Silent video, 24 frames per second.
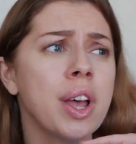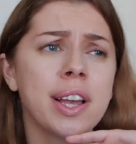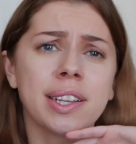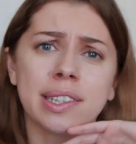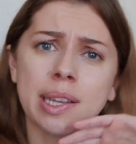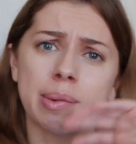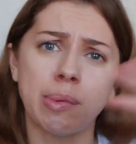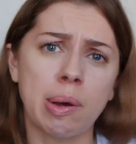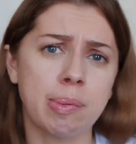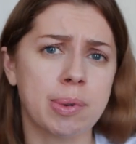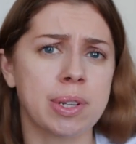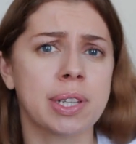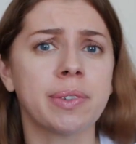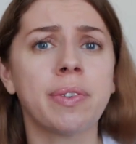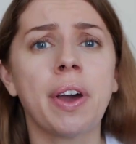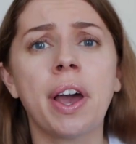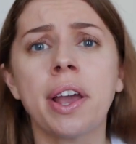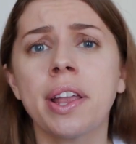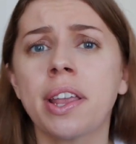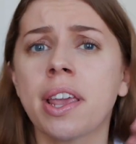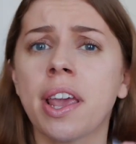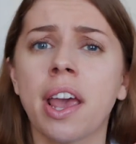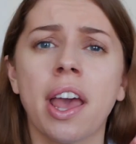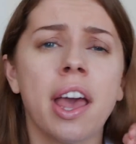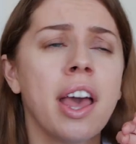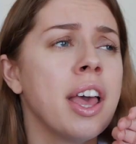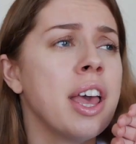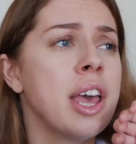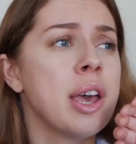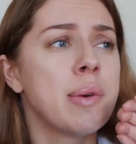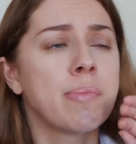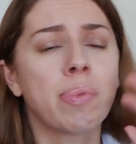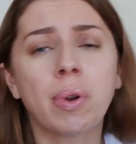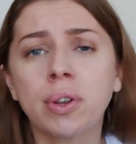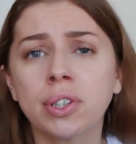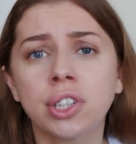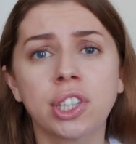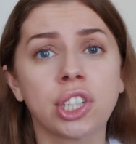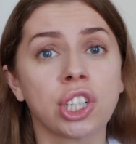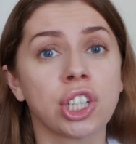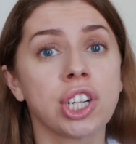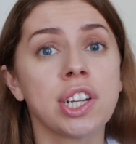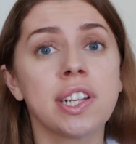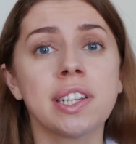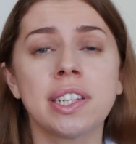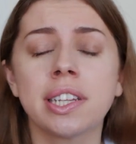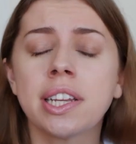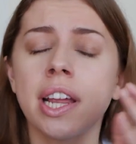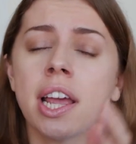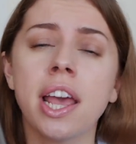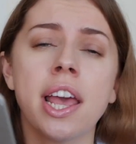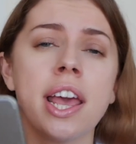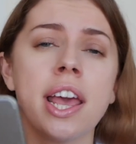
самообразование, просто жизнь,